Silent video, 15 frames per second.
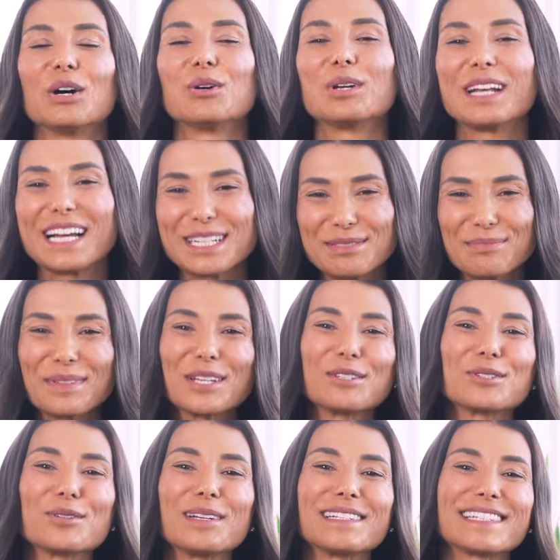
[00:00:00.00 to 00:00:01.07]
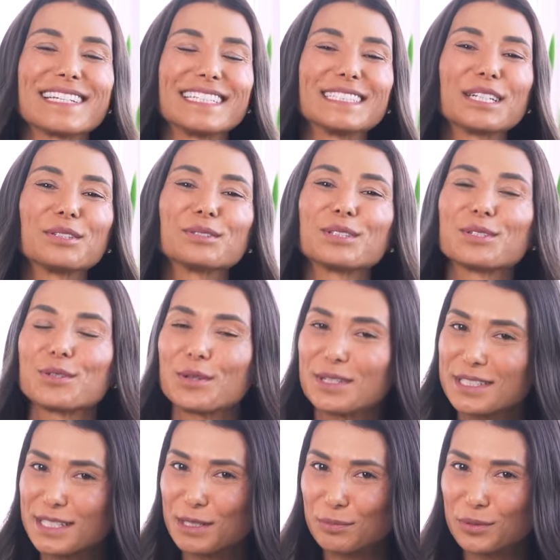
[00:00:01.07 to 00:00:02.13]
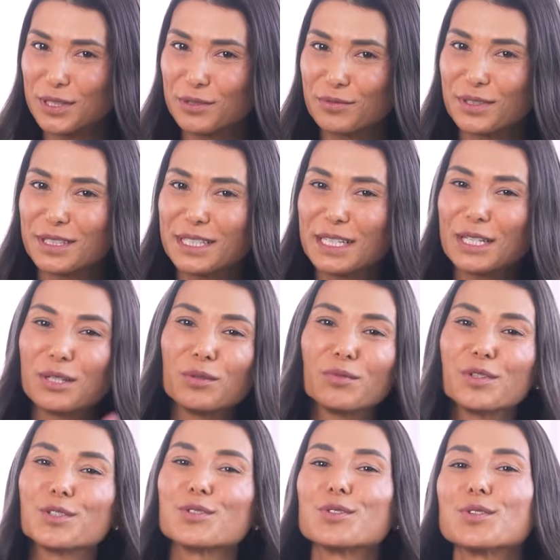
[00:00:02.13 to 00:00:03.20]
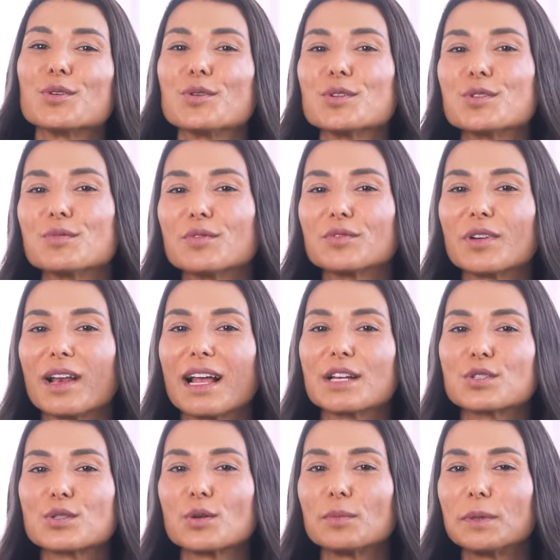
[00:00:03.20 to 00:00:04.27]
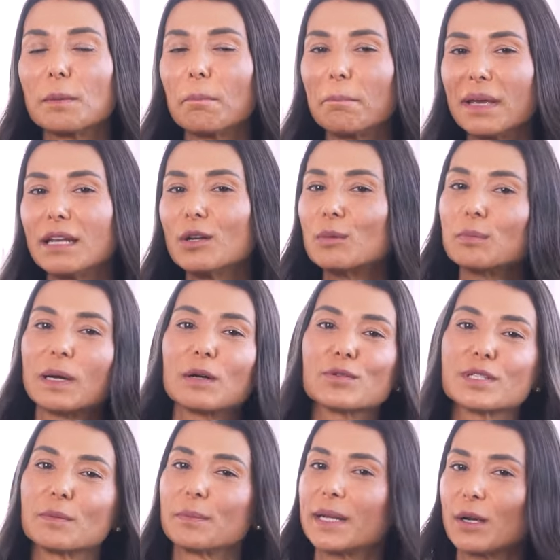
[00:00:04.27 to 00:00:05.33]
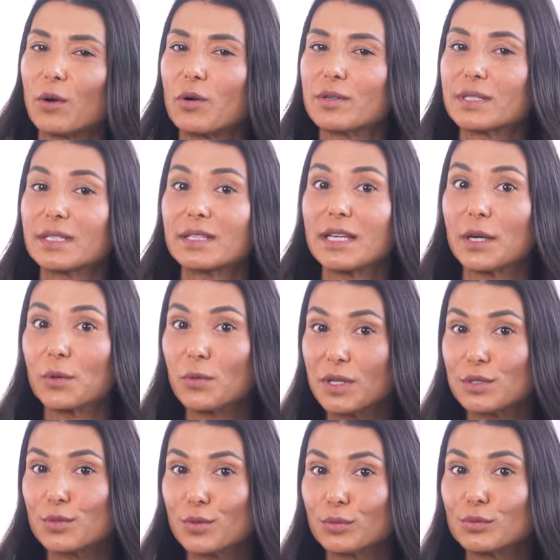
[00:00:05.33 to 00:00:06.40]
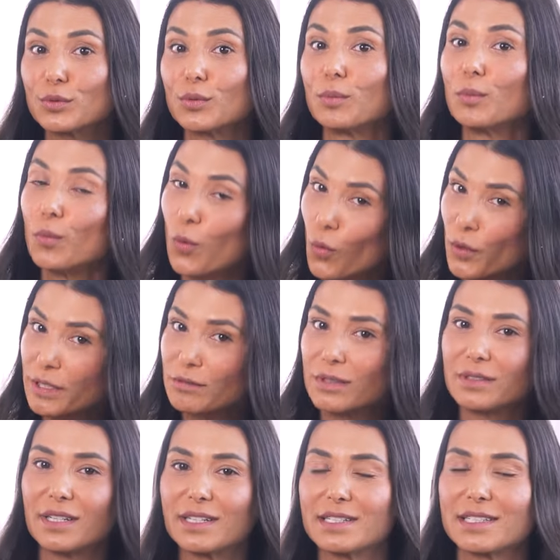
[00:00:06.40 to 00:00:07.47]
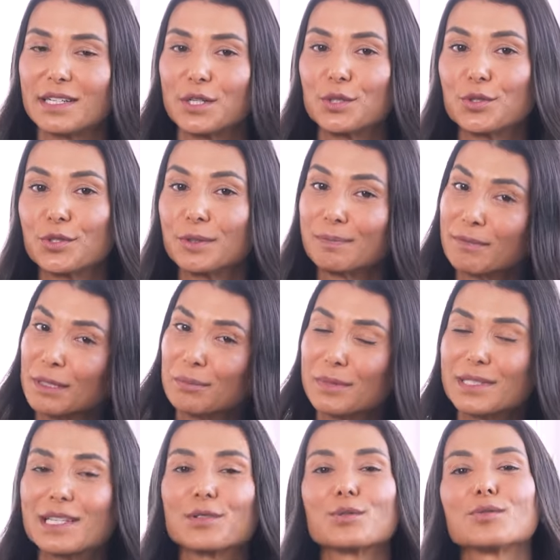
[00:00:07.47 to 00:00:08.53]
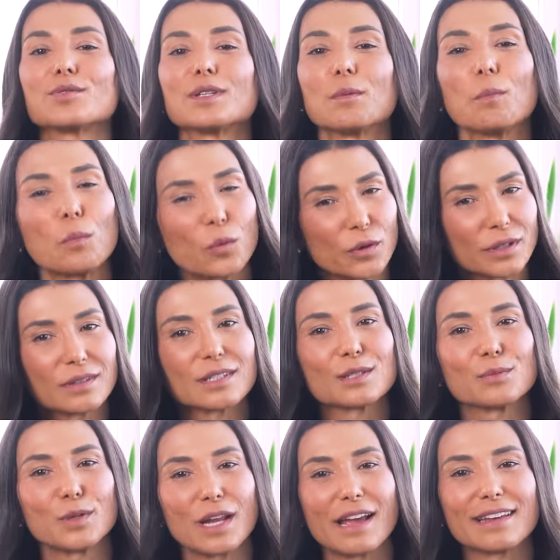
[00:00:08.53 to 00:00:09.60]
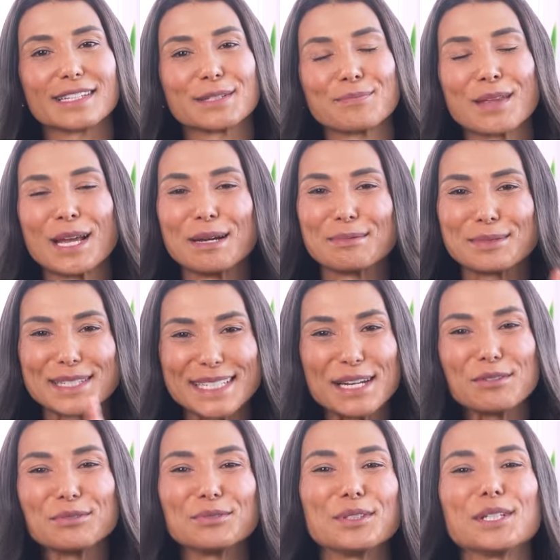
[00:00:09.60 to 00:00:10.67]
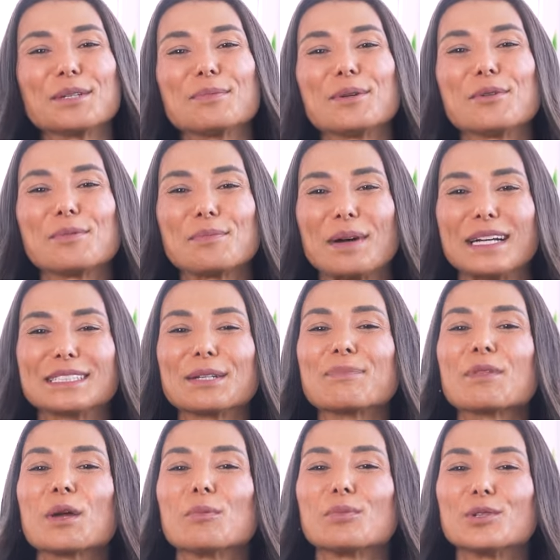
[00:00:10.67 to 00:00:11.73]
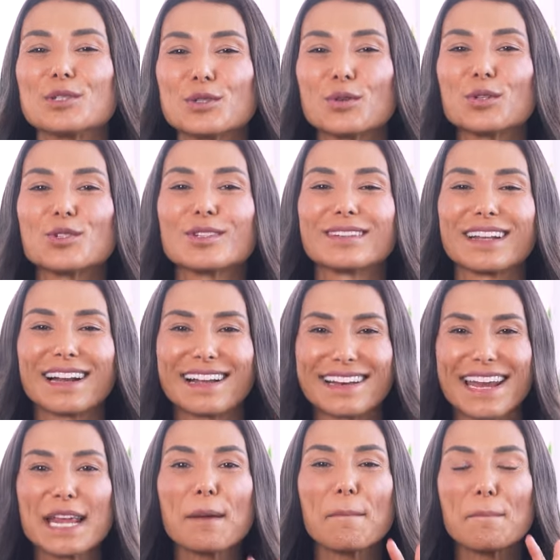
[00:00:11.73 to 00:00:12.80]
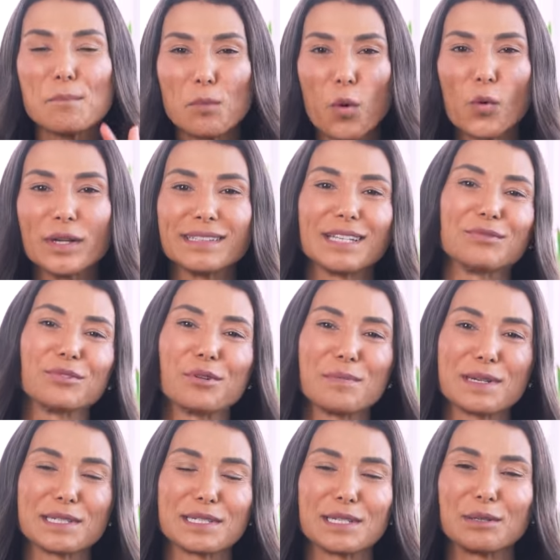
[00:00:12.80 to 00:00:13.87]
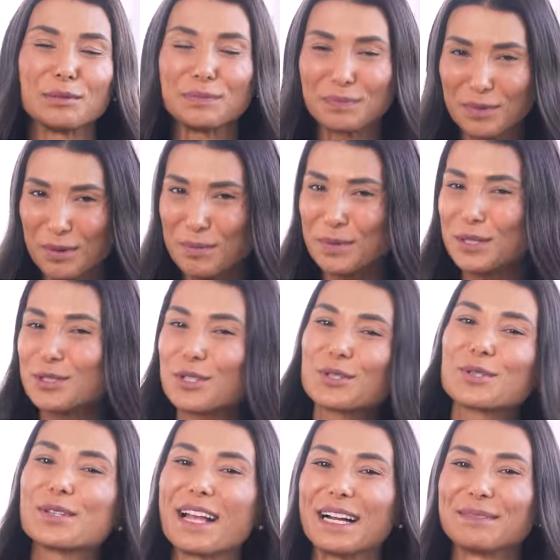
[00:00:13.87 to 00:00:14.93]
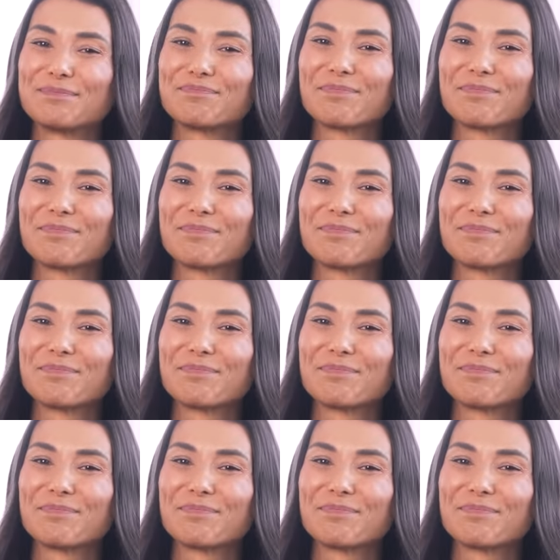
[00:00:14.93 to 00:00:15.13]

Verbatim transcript: Olá, eu sou Alessandra, nutricionista da Pura Vida, e no vídeo de hoje eu vou falar sobre menopausa precoce, que é um assunto muito interessante, mas assusta muitas mulheres. Mas não fique preocupado, pois hoje trarei muita informação para te ajudar.